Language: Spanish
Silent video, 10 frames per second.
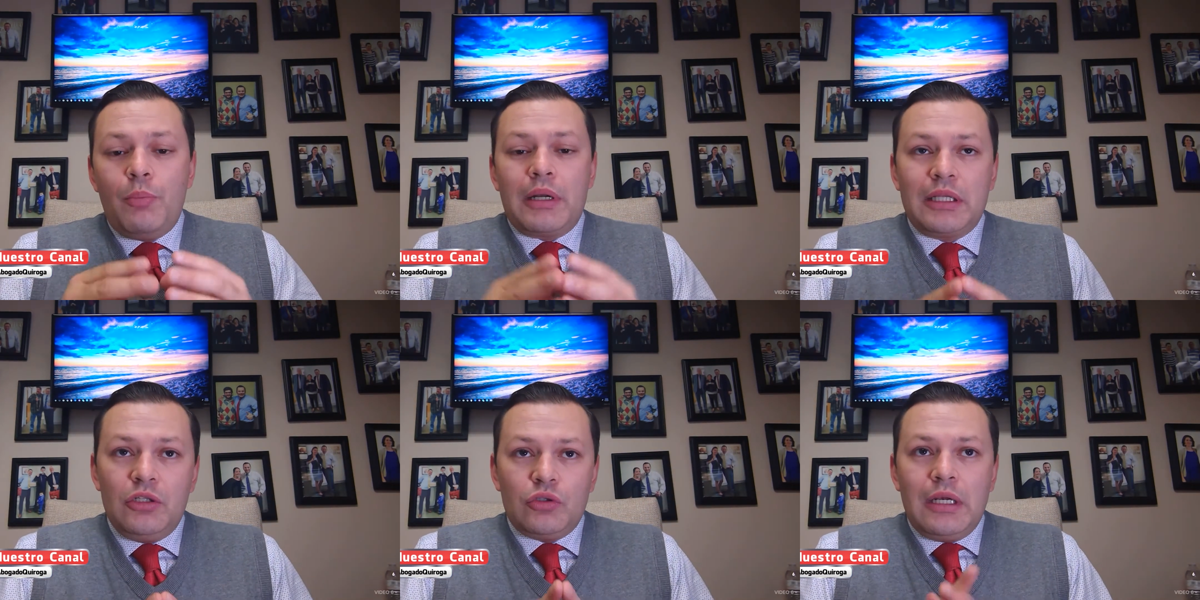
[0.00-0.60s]

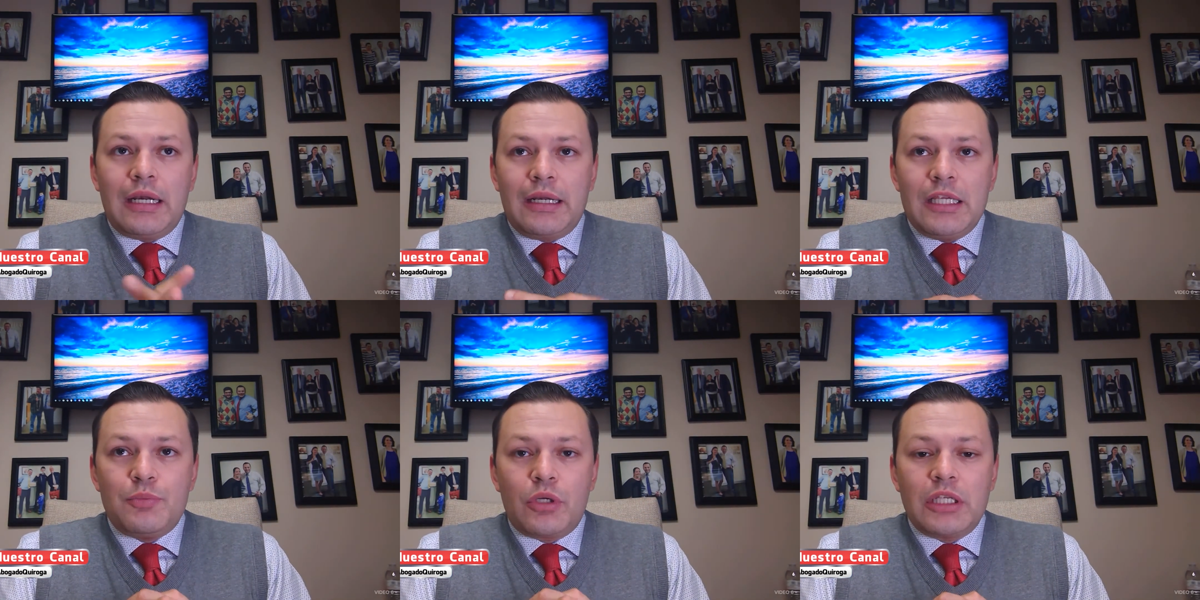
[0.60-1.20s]
compartan en todas las
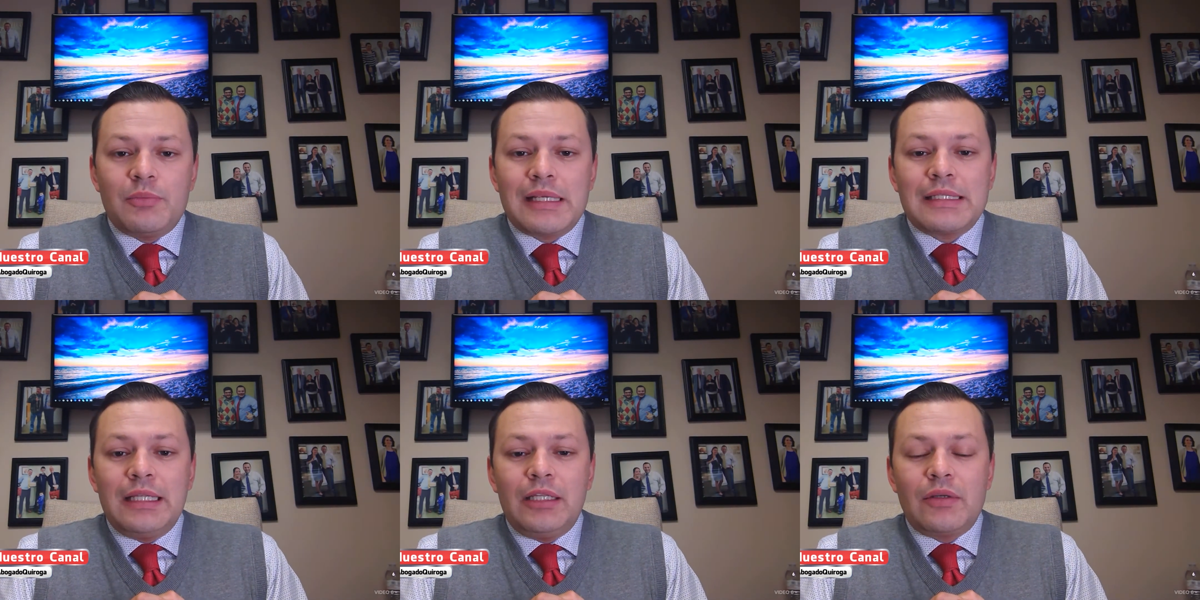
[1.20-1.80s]
redes porque es
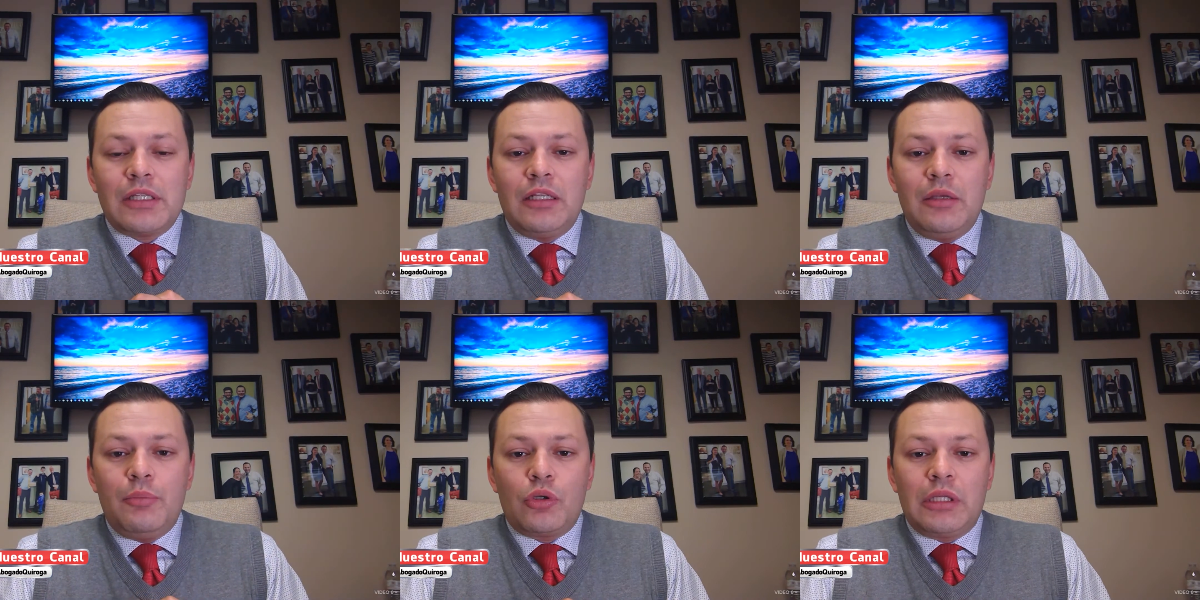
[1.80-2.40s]
bastante,
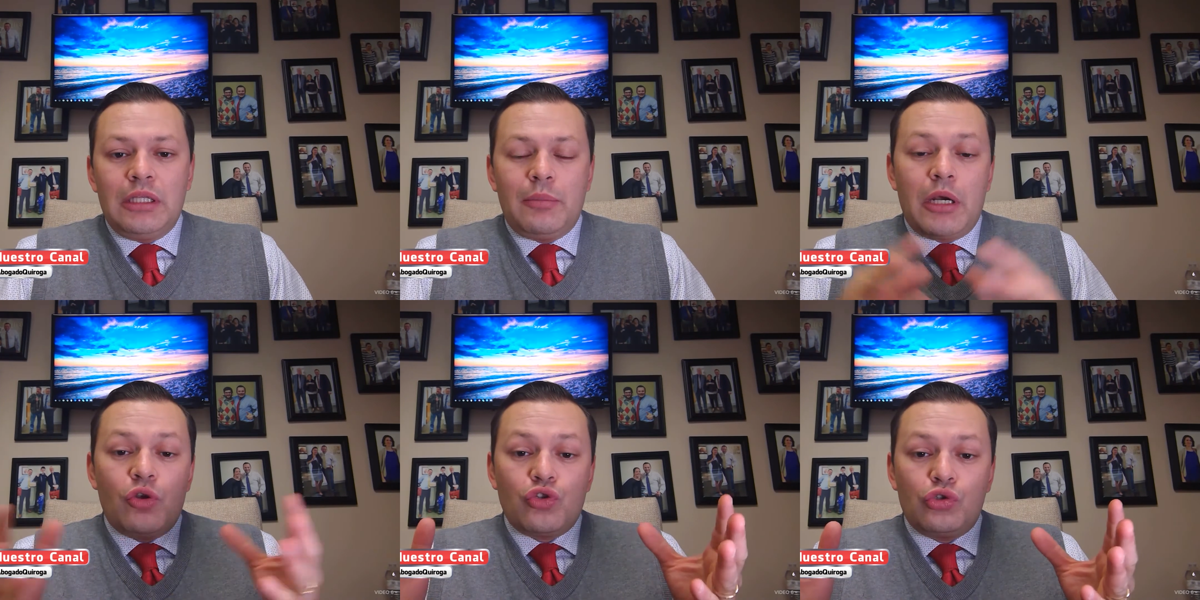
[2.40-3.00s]
bastante
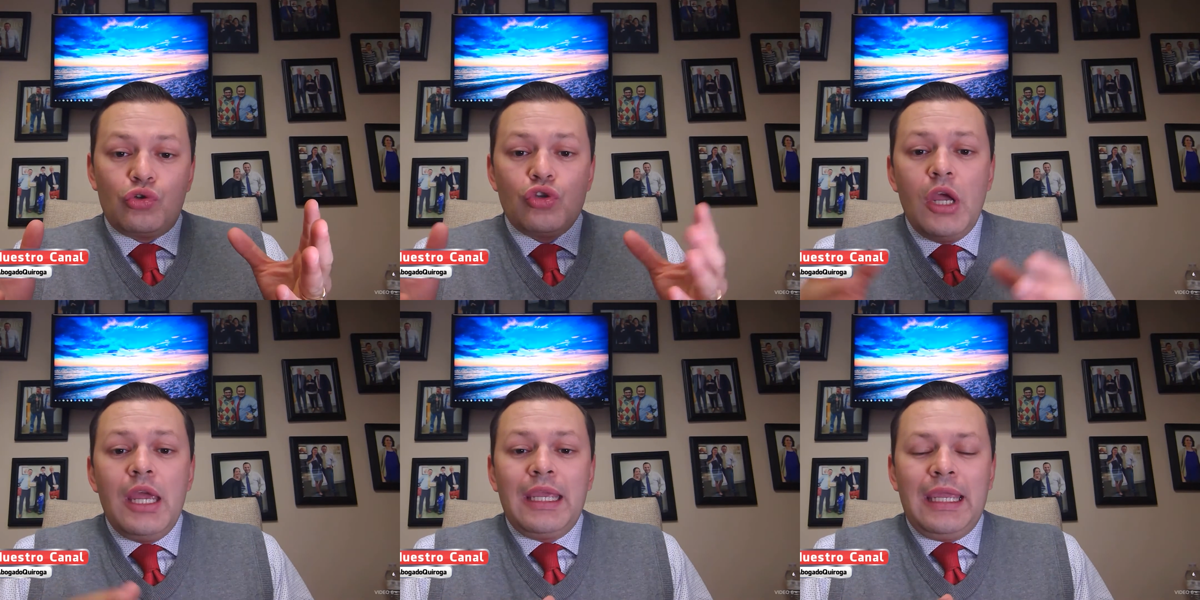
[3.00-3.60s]
importante para
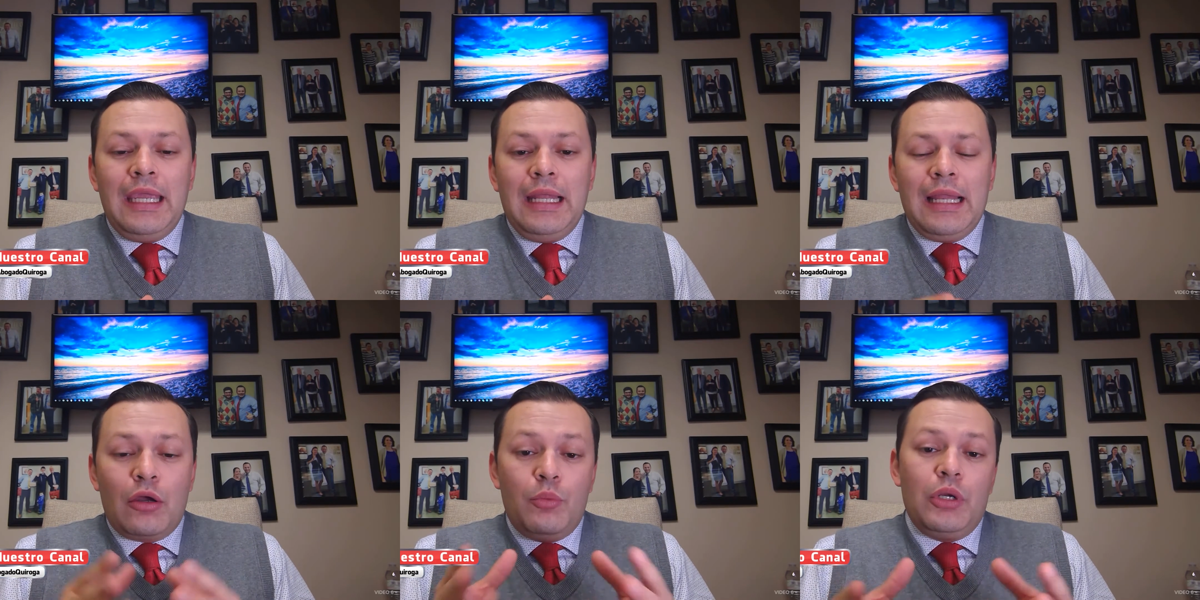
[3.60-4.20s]
nosotros
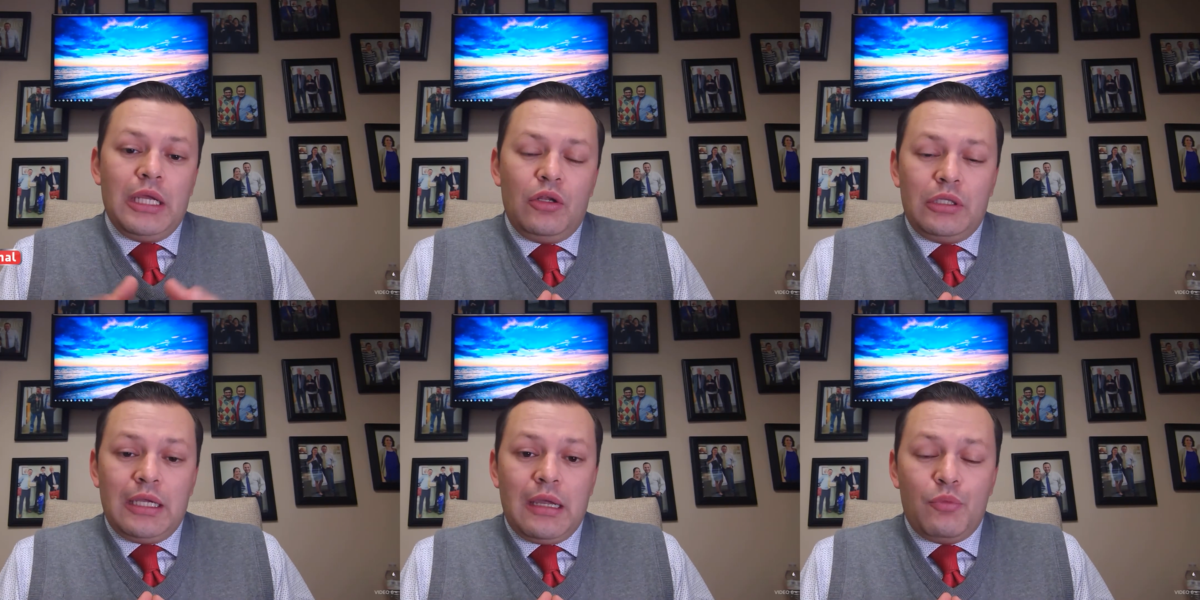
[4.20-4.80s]
que la
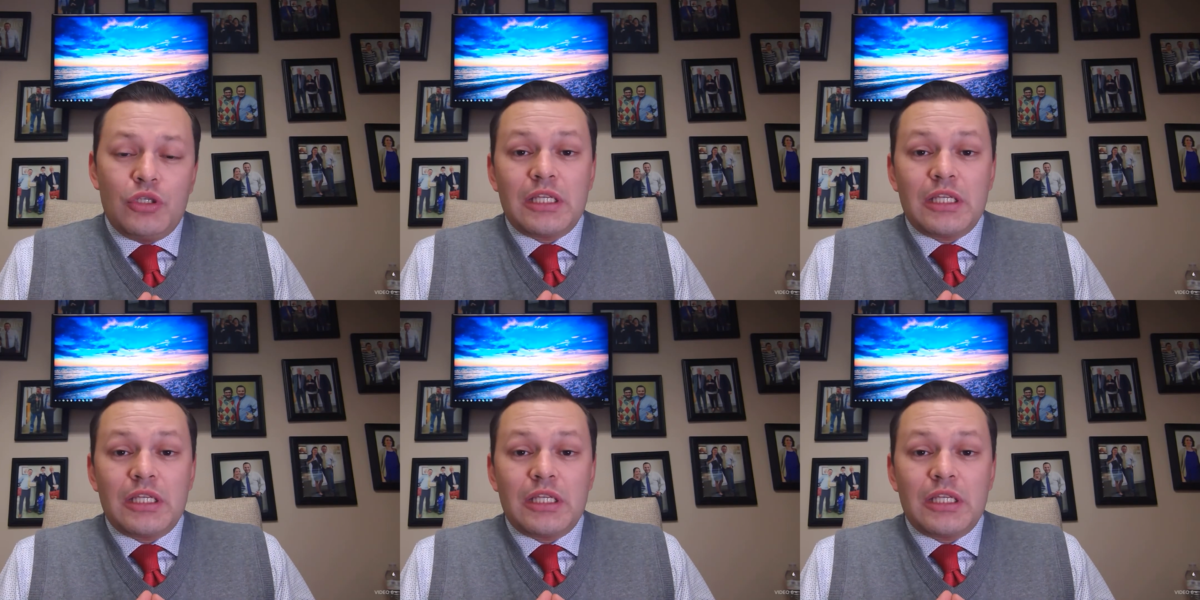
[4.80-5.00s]
comunidad lo tenga.